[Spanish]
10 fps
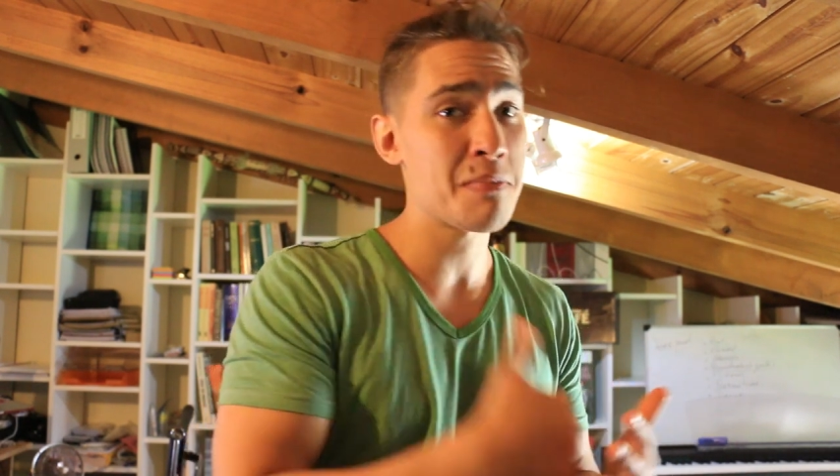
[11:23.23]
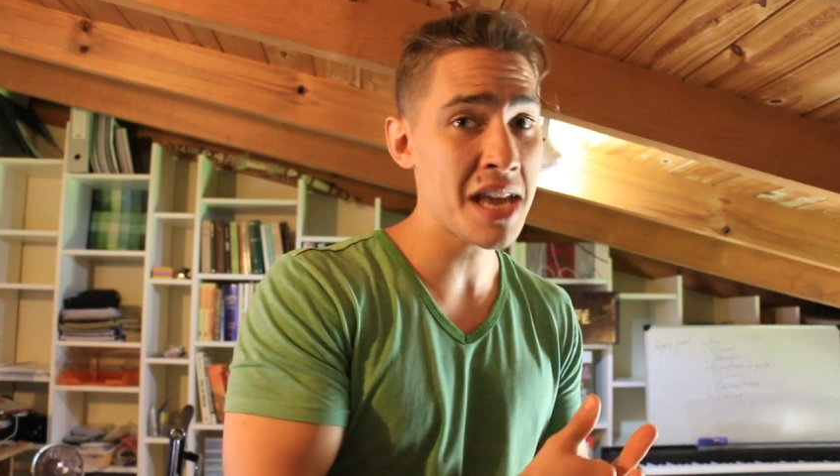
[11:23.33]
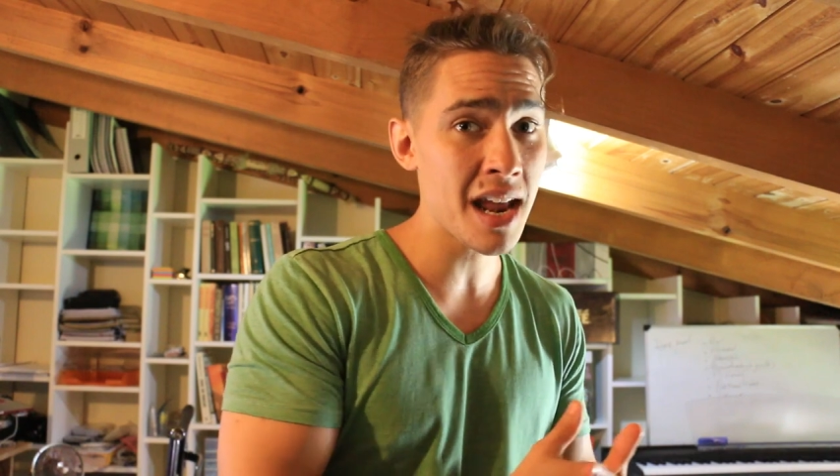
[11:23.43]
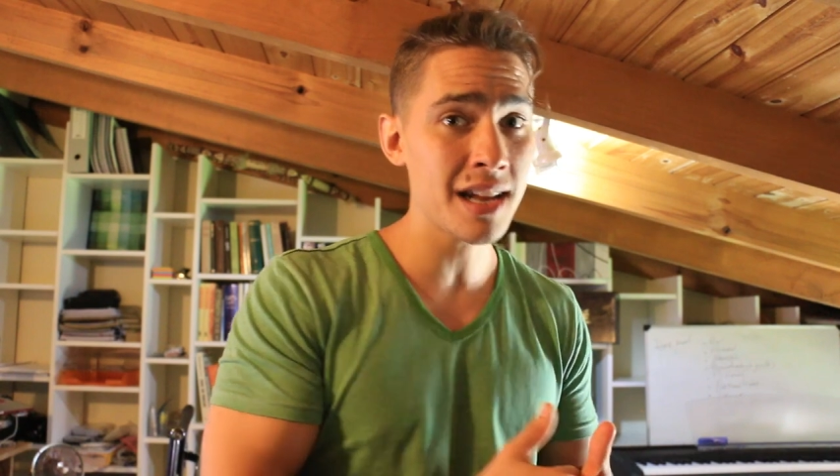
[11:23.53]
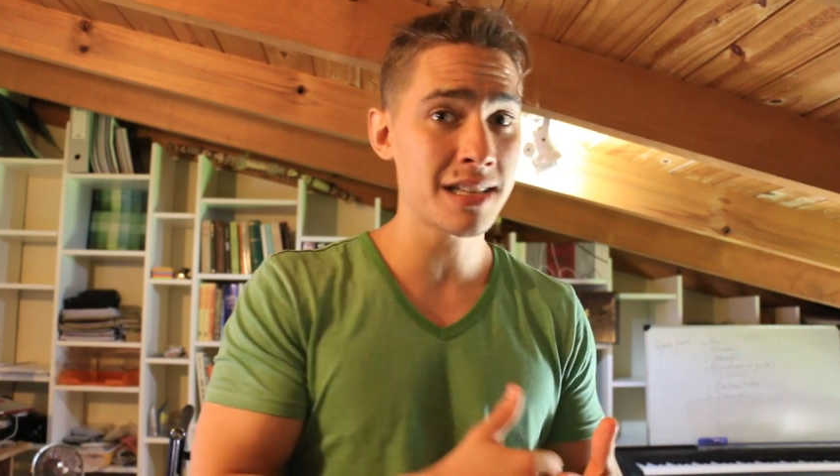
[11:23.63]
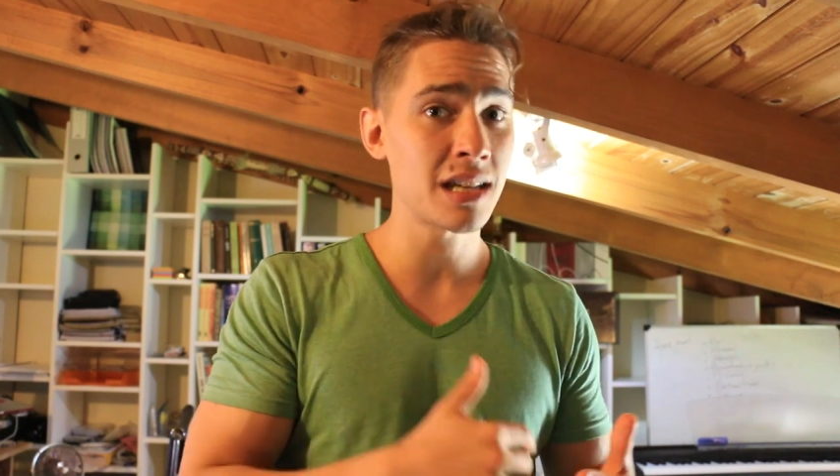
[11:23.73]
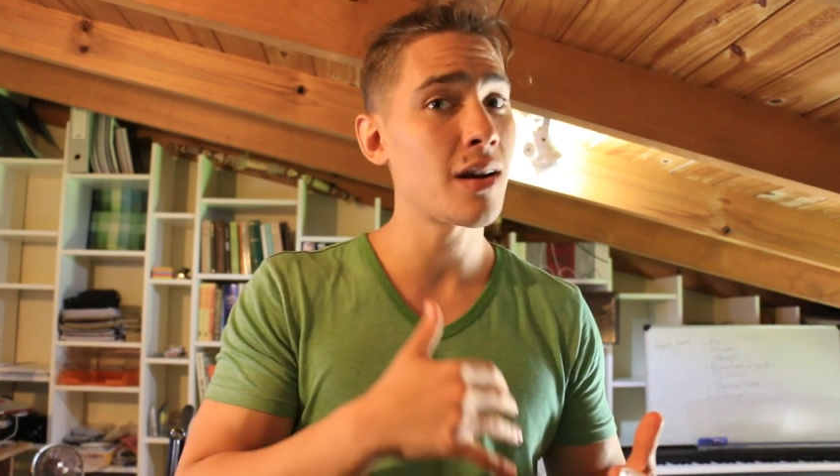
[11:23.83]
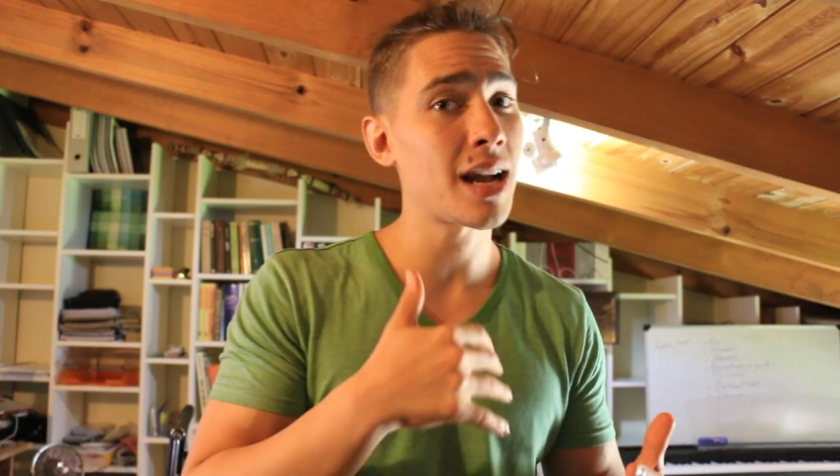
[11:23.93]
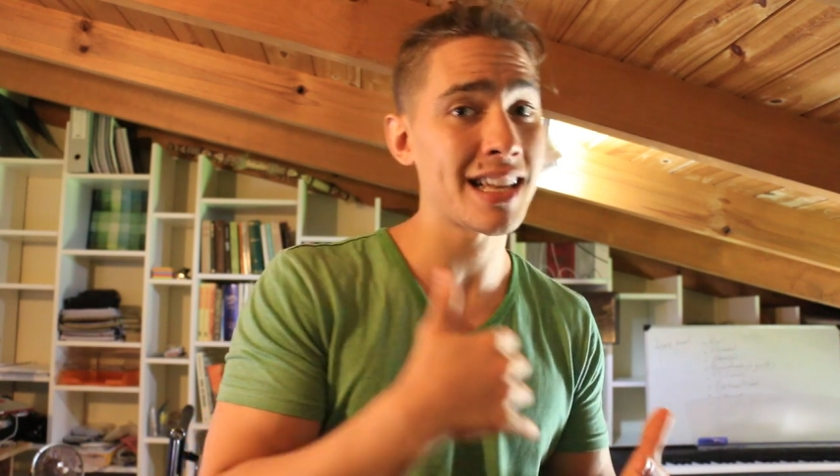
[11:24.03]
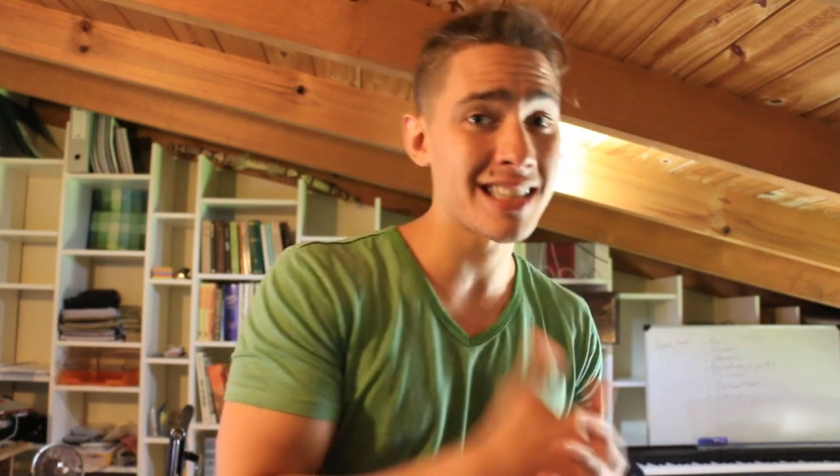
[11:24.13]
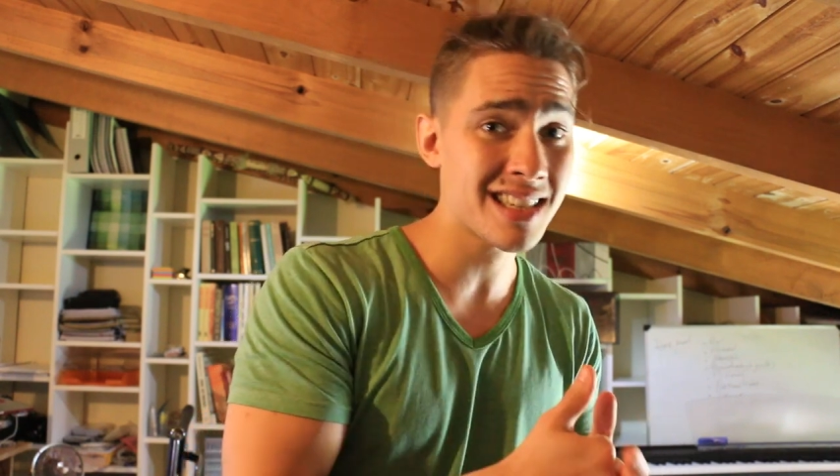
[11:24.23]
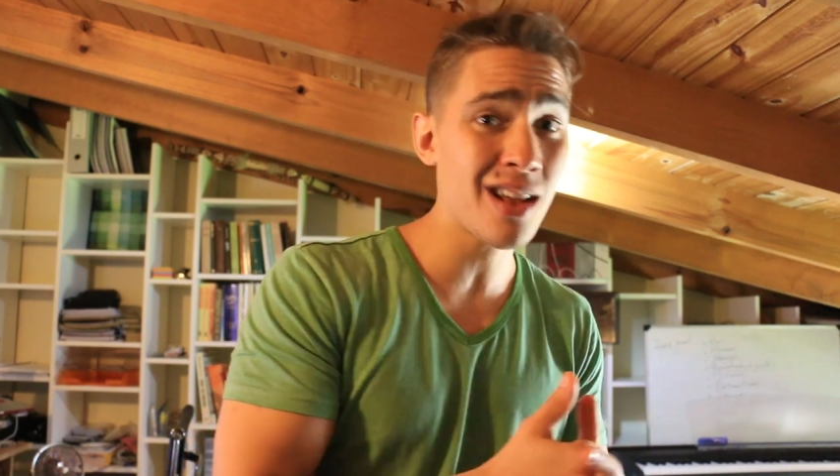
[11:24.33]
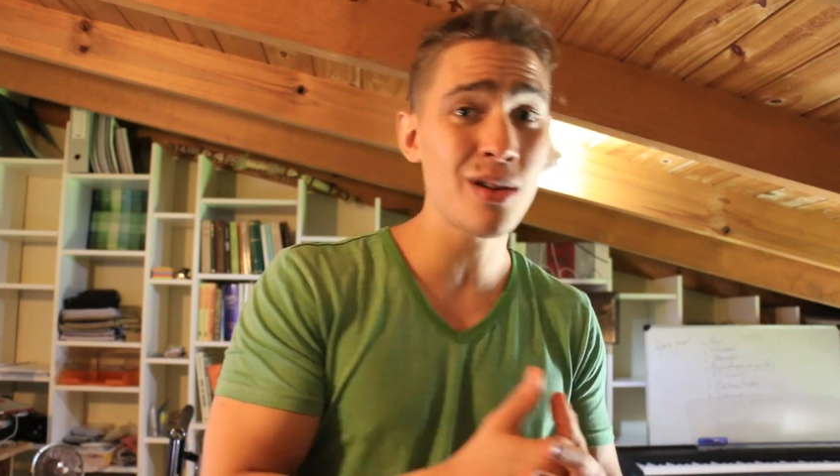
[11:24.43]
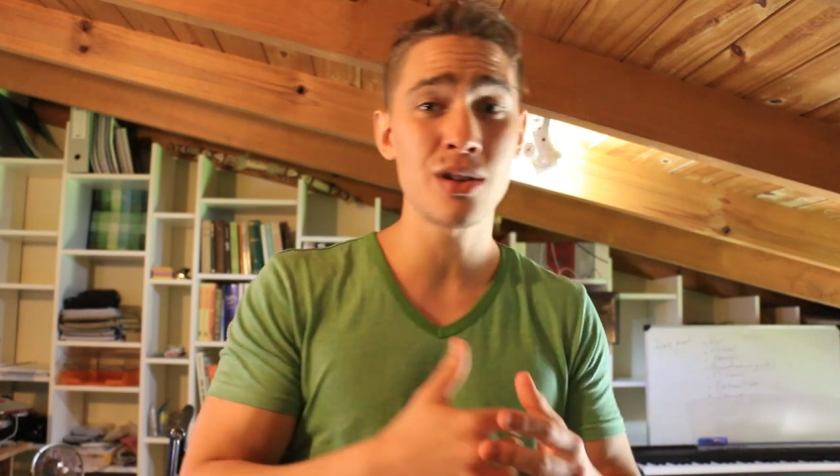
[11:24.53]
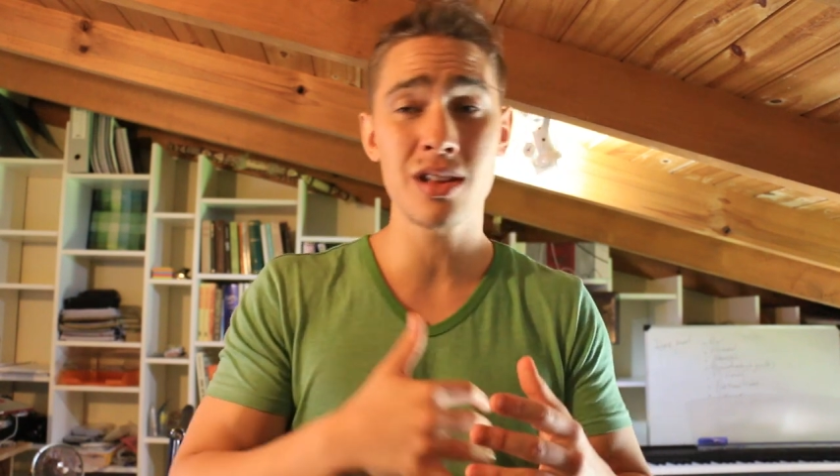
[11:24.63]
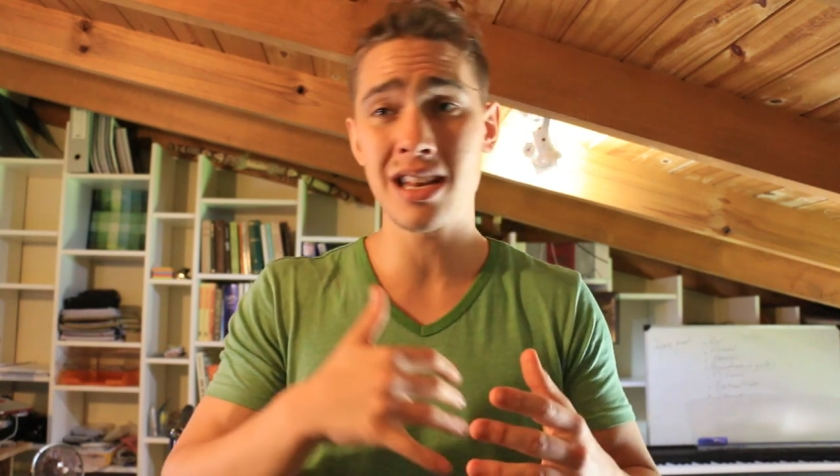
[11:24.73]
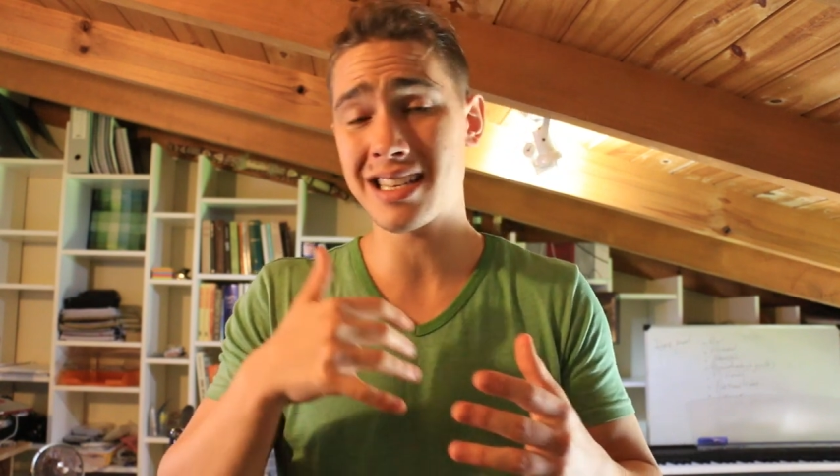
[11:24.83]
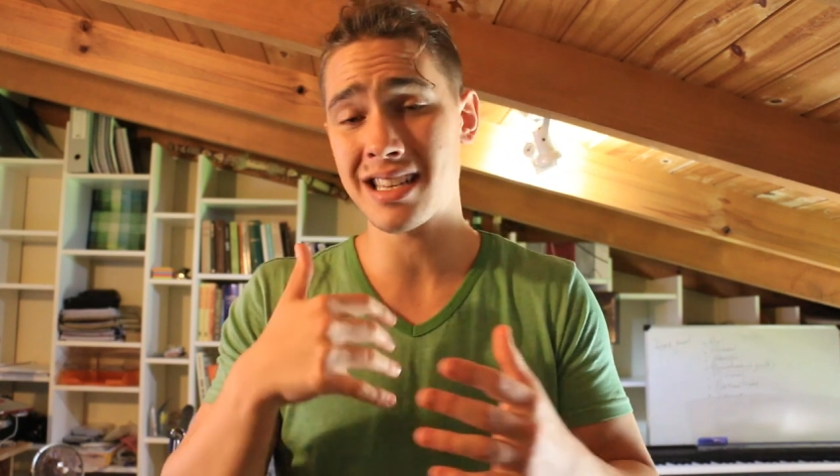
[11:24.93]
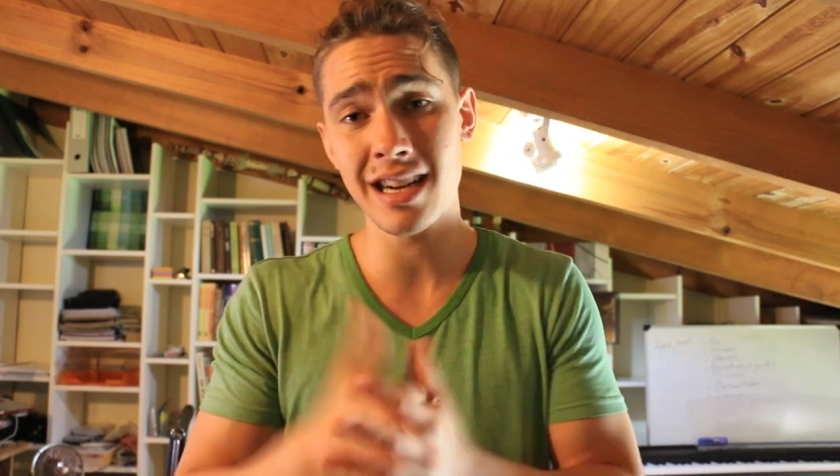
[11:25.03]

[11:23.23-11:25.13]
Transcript: piernas y estabas cansado y no tenías